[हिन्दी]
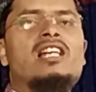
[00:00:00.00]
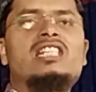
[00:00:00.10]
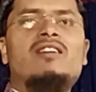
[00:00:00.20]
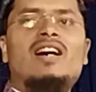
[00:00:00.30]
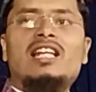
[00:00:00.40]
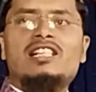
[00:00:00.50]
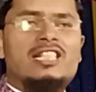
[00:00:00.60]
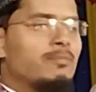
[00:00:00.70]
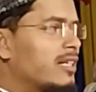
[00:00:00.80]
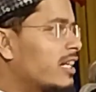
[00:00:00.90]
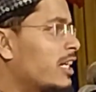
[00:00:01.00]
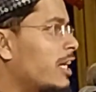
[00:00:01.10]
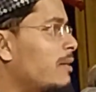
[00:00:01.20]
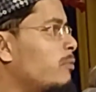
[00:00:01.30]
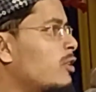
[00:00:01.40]
जलसा वाले रिसीव करने
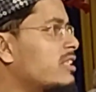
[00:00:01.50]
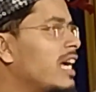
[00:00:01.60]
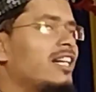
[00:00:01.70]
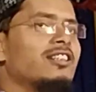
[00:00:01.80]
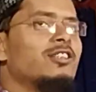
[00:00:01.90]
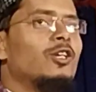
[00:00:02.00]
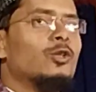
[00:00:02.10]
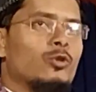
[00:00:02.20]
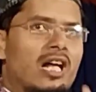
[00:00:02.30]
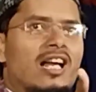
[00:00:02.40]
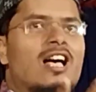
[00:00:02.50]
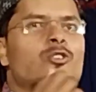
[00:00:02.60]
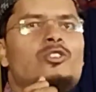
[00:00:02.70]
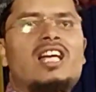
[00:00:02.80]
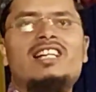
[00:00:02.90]
के लिए पहुंच जाएं तो
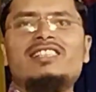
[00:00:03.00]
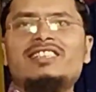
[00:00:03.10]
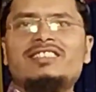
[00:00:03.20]
नाराज हो जाए